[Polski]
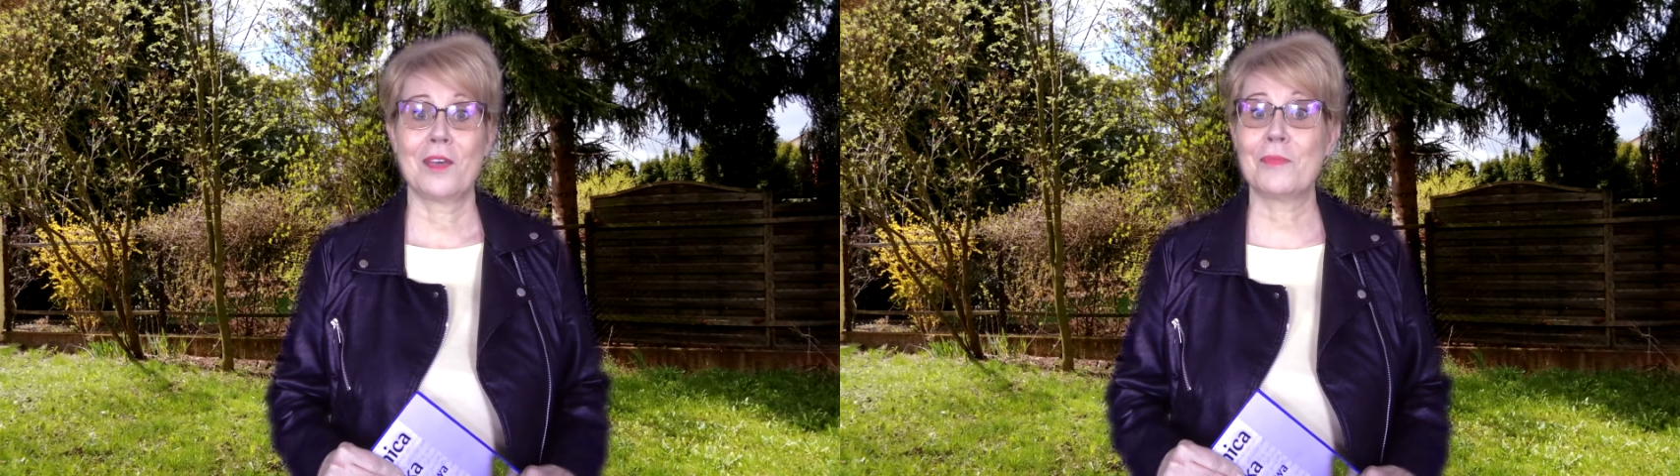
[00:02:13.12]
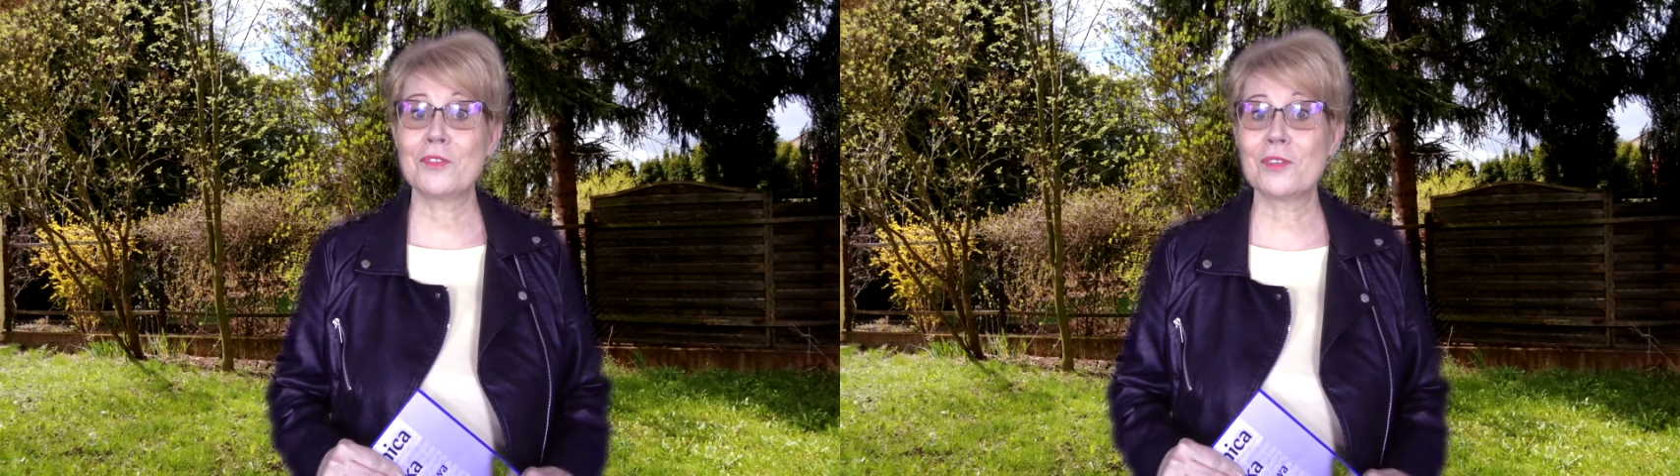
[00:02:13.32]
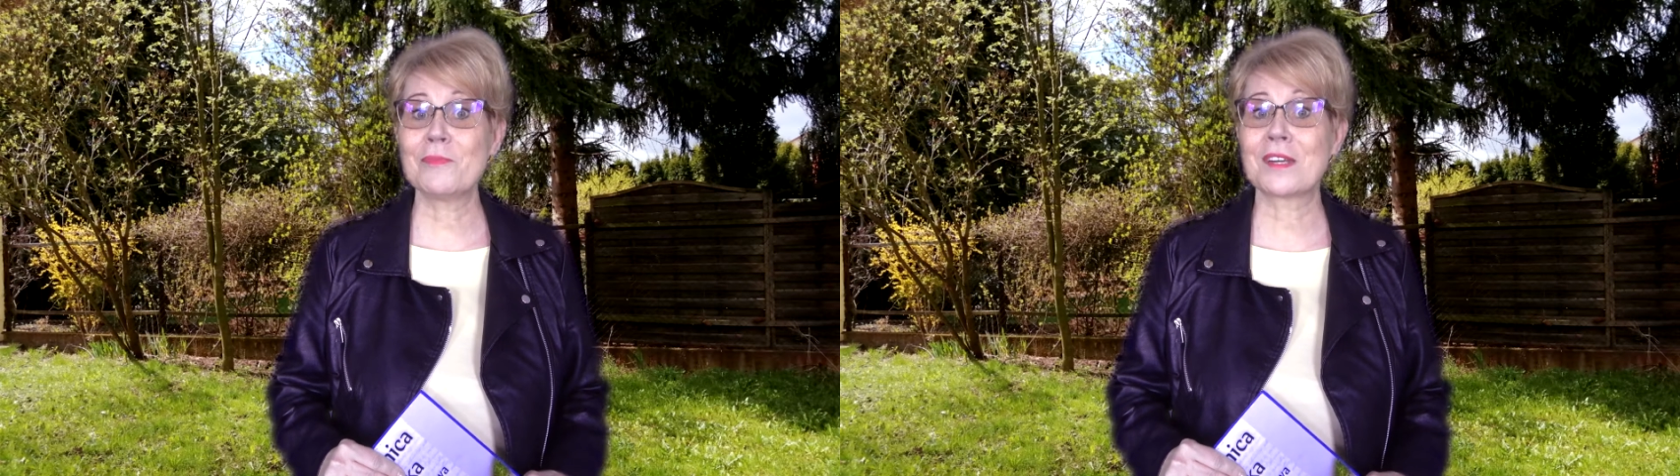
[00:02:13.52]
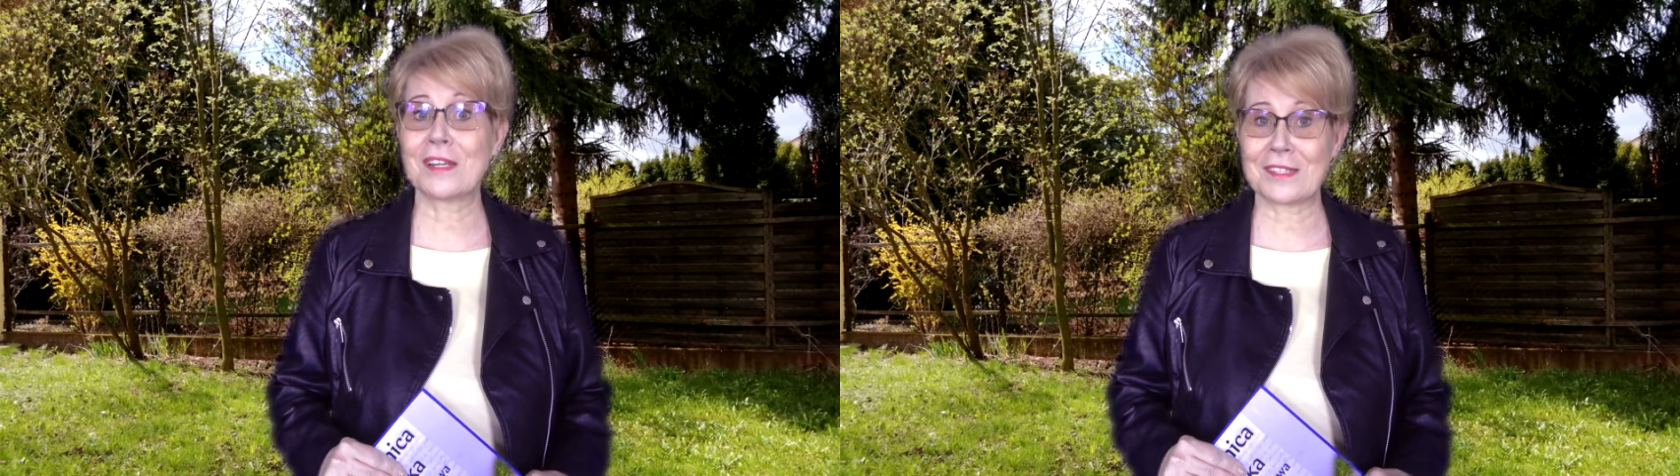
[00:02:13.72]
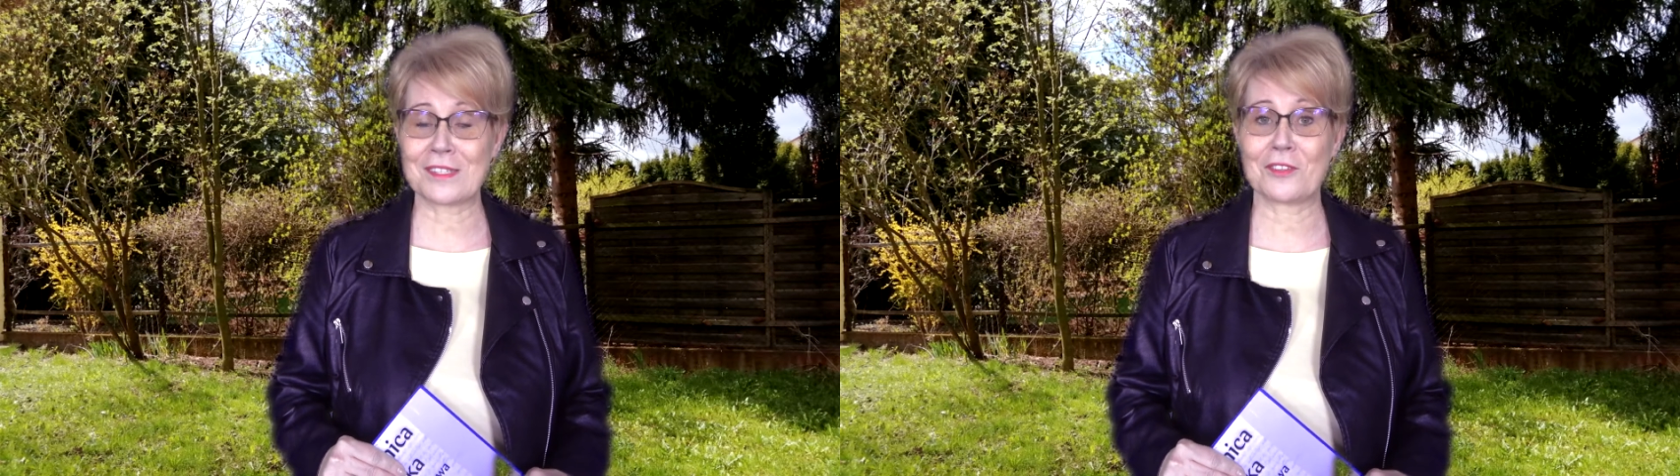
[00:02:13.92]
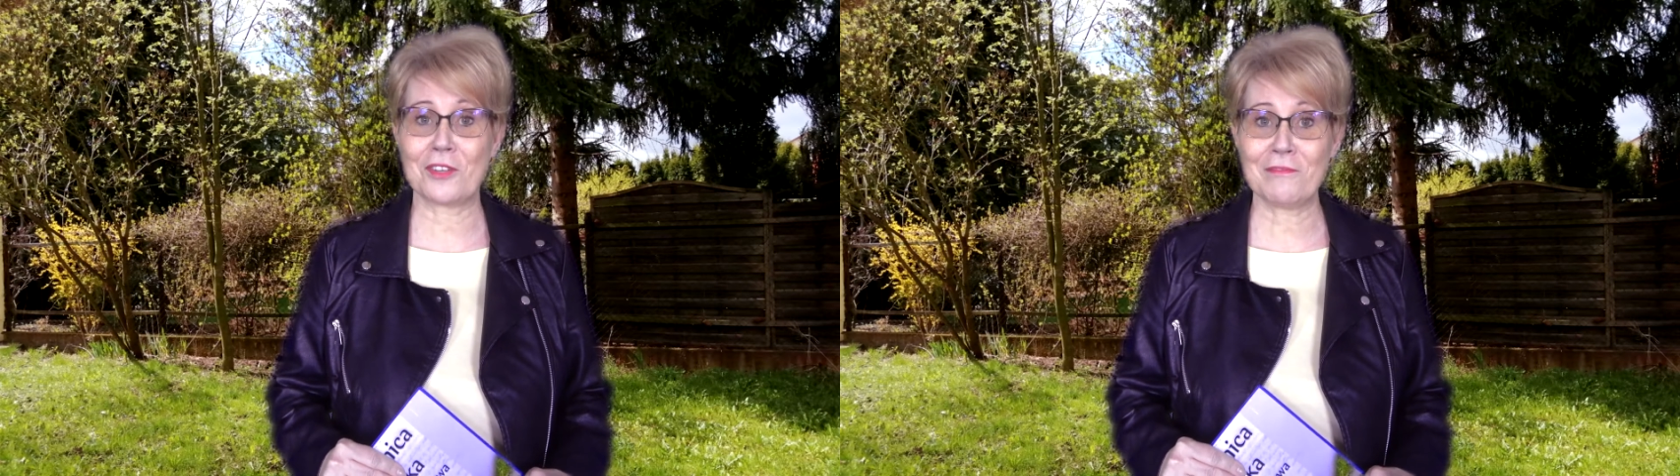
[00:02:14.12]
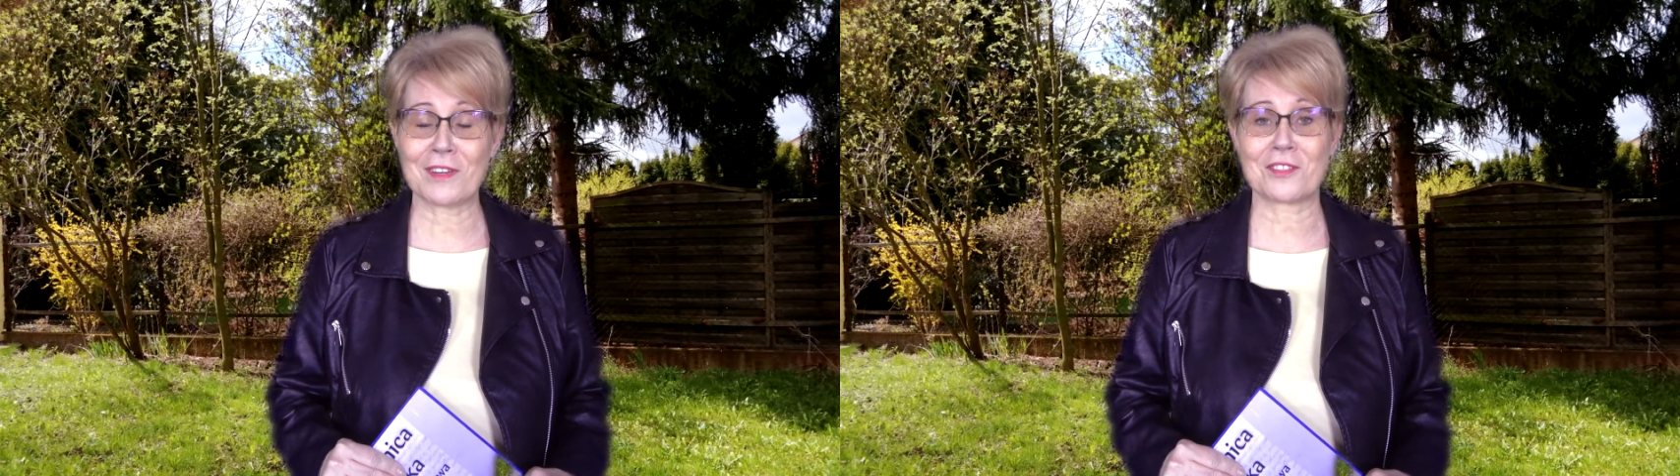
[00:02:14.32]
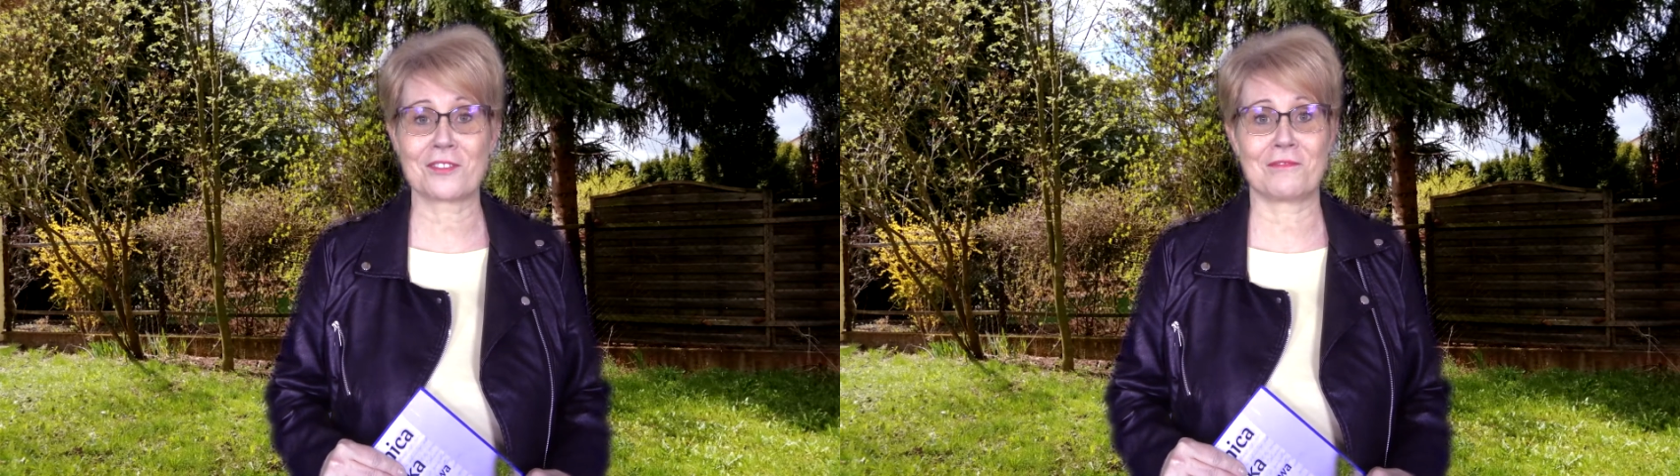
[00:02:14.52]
Będziemy relacjonować